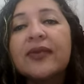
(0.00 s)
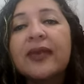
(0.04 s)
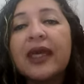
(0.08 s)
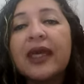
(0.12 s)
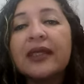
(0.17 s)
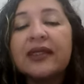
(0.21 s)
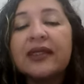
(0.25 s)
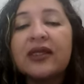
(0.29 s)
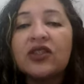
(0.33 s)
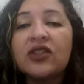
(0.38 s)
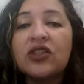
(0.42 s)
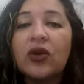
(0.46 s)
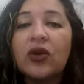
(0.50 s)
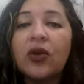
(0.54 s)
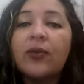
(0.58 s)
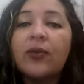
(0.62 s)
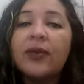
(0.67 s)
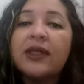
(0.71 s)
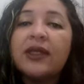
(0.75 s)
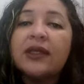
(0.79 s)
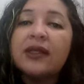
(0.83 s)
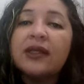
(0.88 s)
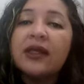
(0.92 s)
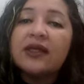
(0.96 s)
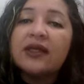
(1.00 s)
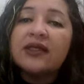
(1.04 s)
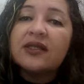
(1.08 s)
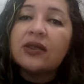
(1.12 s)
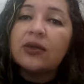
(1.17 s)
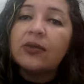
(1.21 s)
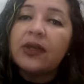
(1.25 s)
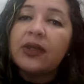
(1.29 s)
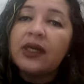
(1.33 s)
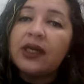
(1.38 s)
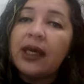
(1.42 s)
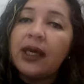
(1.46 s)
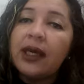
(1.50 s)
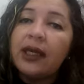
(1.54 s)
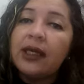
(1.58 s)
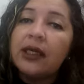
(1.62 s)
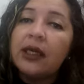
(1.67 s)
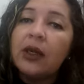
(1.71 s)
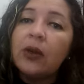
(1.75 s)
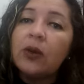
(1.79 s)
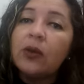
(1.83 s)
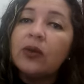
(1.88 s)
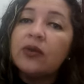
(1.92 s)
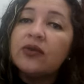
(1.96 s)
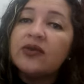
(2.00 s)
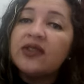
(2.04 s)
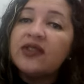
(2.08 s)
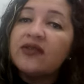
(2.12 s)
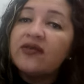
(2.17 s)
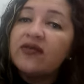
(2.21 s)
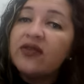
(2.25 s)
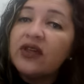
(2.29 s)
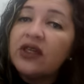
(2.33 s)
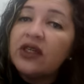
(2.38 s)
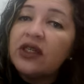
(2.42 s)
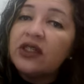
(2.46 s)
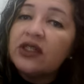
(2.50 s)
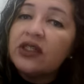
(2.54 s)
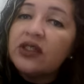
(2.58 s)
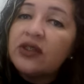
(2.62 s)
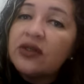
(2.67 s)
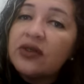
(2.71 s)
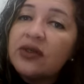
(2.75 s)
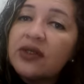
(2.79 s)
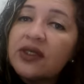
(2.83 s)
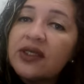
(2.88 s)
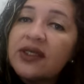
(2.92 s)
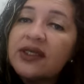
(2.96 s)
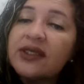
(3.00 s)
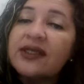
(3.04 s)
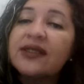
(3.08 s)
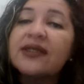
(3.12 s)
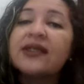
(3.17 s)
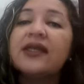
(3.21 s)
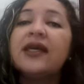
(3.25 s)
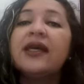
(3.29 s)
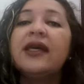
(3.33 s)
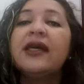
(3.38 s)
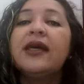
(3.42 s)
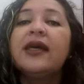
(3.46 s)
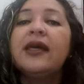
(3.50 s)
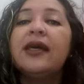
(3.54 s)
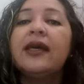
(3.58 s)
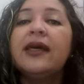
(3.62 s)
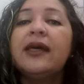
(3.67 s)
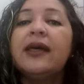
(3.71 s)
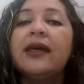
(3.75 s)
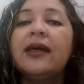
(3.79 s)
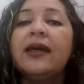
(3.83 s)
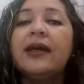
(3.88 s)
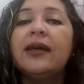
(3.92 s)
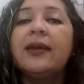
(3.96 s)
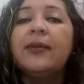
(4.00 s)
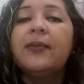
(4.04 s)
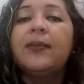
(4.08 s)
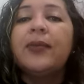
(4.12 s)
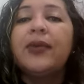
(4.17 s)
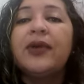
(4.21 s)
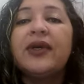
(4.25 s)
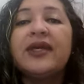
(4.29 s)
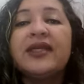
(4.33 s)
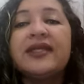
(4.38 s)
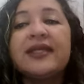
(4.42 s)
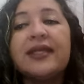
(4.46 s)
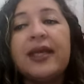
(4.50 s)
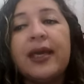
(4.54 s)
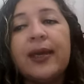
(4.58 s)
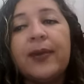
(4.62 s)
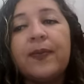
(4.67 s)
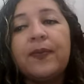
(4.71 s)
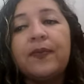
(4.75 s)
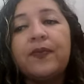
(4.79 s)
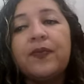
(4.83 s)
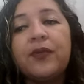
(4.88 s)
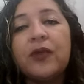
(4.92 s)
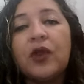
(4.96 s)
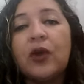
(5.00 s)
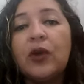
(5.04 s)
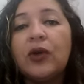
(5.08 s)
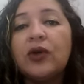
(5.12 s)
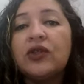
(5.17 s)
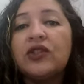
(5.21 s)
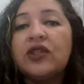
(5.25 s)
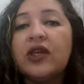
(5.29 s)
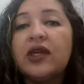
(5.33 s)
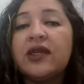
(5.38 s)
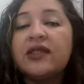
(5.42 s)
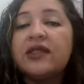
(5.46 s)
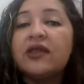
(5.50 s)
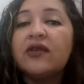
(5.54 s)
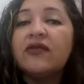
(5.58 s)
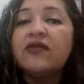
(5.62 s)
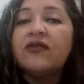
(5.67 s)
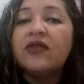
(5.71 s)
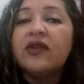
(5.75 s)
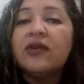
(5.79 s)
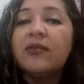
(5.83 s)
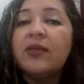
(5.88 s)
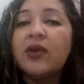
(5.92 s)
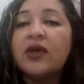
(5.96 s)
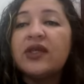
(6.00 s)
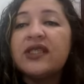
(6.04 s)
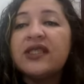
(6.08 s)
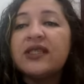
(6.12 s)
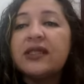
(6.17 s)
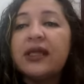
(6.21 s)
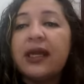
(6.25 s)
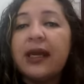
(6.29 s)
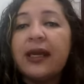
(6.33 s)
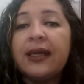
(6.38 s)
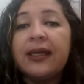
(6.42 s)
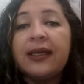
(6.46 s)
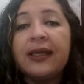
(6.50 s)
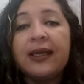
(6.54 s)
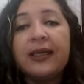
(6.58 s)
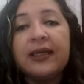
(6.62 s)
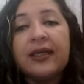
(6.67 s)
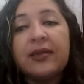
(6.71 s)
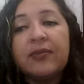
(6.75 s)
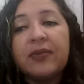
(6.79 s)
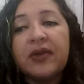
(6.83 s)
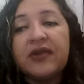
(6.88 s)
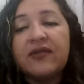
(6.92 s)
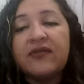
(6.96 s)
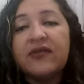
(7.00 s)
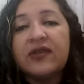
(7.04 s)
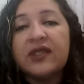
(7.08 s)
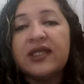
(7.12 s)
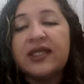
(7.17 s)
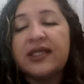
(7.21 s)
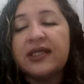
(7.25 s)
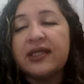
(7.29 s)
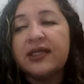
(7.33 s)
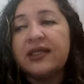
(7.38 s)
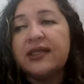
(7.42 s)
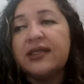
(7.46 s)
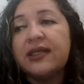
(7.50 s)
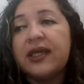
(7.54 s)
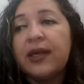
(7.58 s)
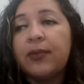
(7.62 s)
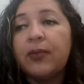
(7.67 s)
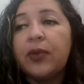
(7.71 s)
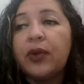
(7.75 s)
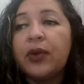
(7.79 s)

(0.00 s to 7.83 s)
Até já comentei sobre ele em alguns vídeos. Pois é, hoje resolvi mostrar ele aqui para vocês, né?